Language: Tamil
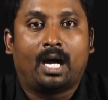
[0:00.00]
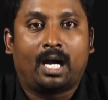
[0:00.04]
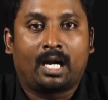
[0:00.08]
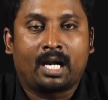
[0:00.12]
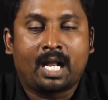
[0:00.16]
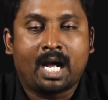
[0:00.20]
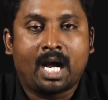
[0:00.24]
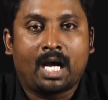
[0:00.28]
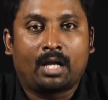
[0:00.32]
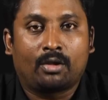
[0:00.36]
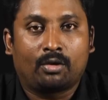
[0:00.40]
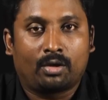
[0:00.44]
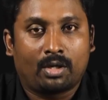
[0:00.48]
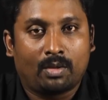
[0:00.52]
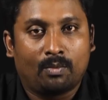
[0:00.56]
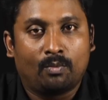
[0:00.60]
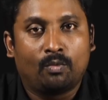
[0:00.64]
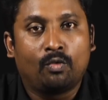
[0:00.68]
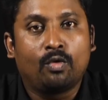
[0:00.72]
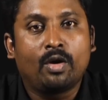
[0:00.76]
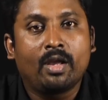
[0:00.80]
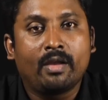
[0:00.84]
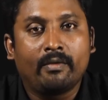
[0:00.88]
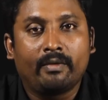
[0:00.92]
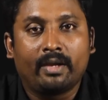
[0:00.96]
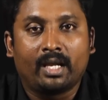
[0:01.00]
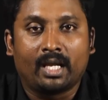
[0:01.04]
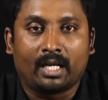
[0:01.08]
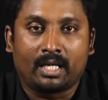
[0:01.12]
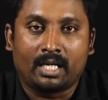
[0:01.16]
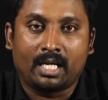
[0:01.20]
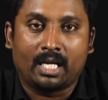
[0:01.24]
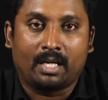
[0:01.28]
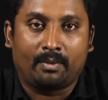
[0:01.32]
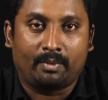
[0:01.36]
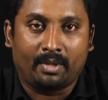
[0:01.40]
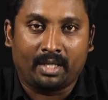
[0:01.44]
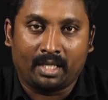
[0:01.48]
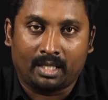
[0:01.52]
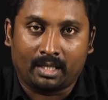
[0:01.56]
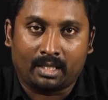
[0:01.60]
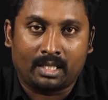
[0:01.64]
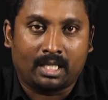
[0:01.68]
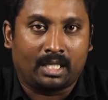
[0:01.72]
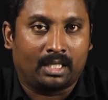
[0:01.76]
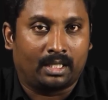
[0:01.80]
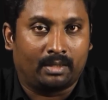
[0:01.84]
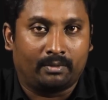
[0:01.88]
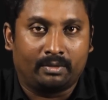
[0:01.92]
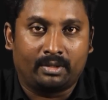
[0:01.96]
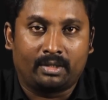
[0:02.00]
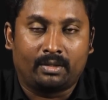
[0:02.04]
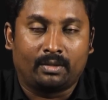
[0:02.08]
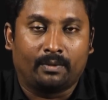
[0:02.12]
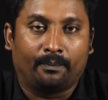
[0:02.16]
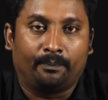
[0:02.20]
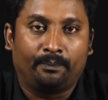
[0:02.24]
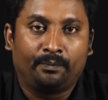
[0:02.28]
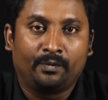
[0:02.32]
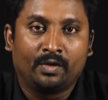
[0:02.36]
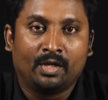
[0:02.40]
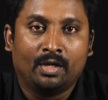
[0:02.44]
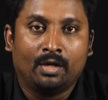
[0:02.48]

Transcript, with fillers: ஆனால் அதோட முடிவு என்ன அப்படிங்கிறது அங்கே விஷயம்